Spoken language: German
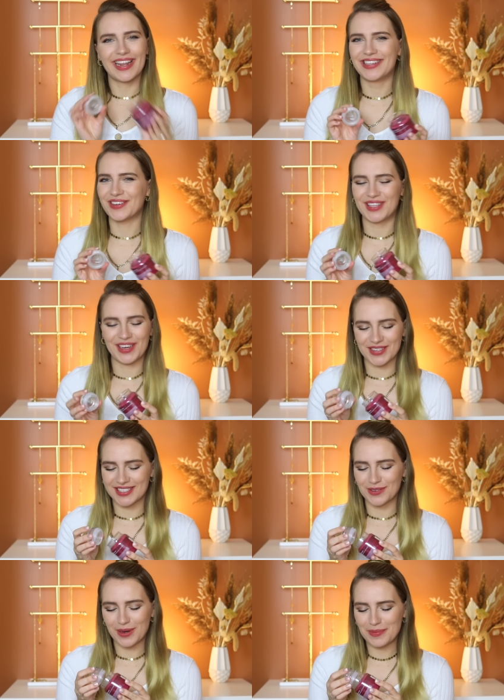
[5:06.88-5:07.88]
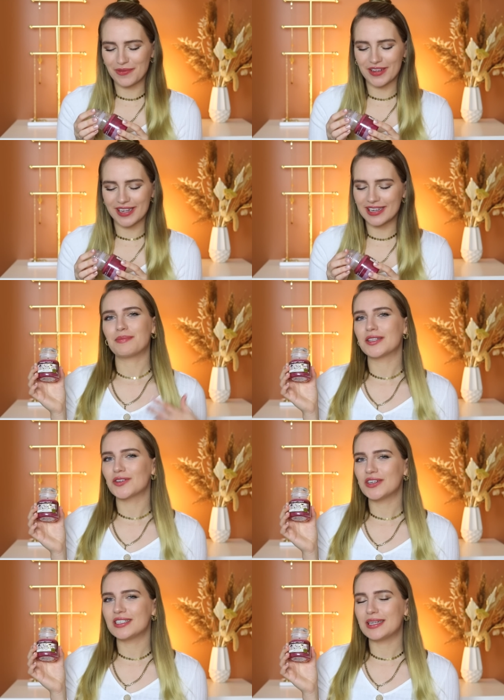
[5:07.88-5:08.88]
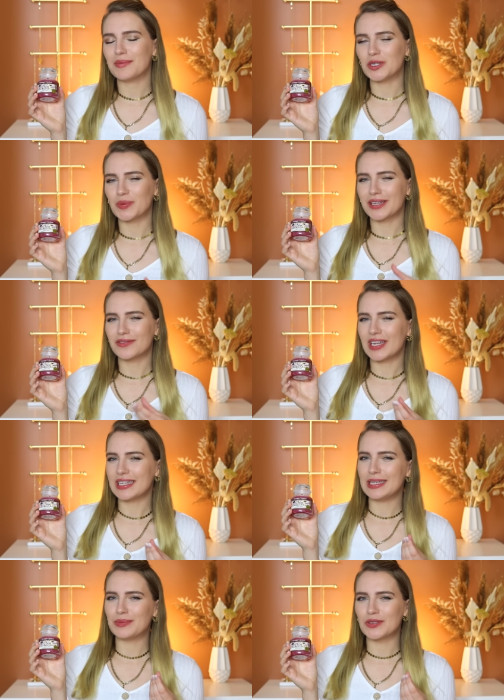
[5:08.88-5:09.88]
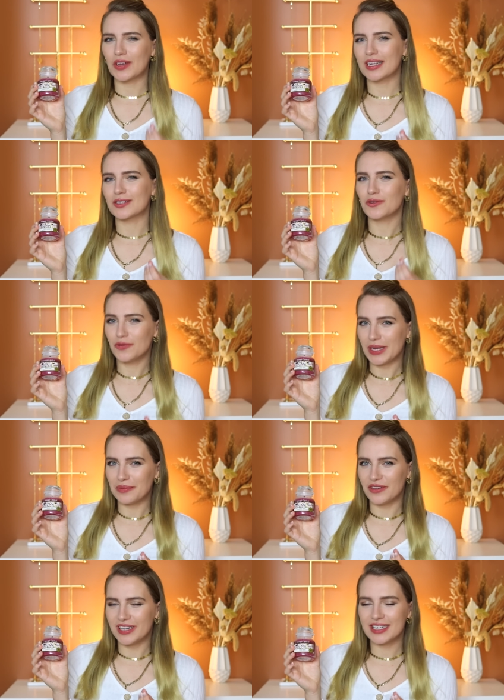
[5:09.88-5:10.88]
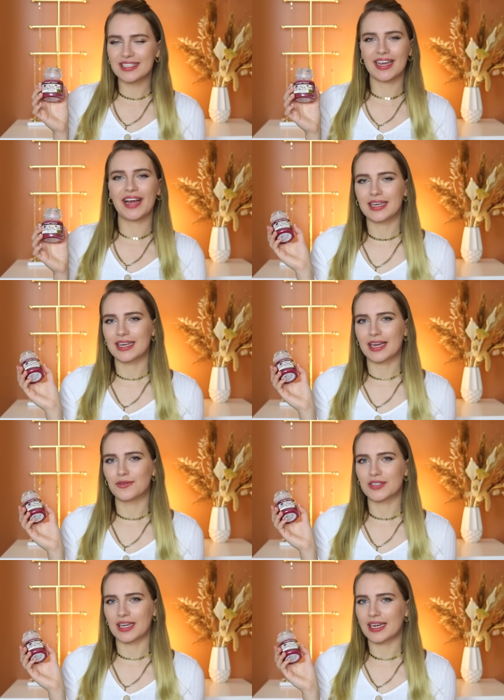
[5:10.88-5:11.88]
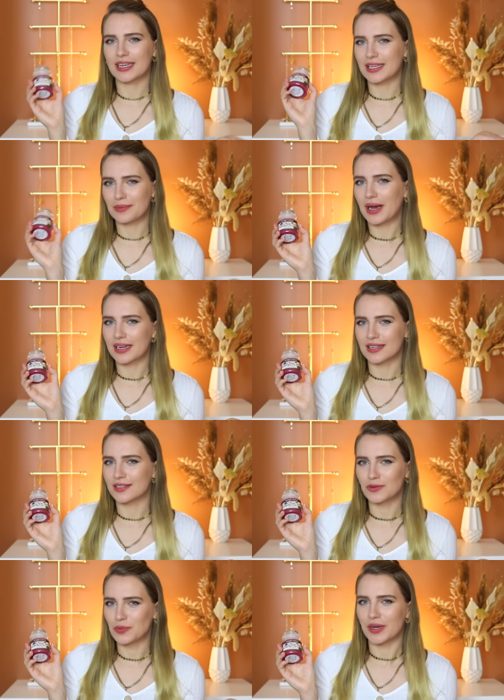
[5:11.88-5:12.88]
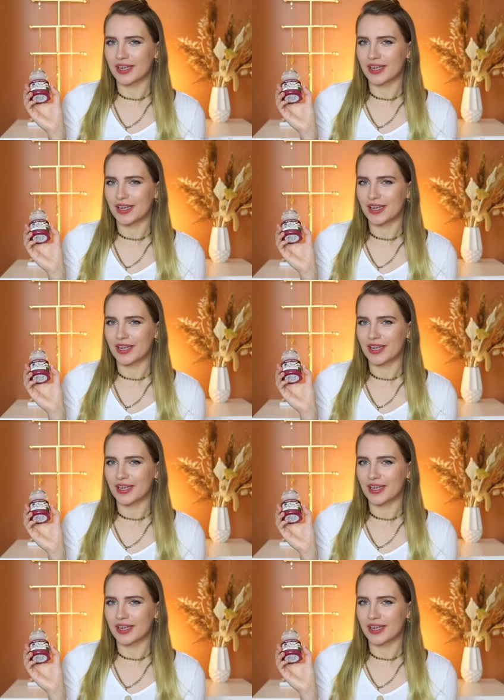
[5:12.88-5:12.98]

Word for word: kann ich euch auch so empfehlen. Man sollte dementsprechend vielleicht nicht besonders duftempfindlich sein. Ich kann nur sagen, ich mag das super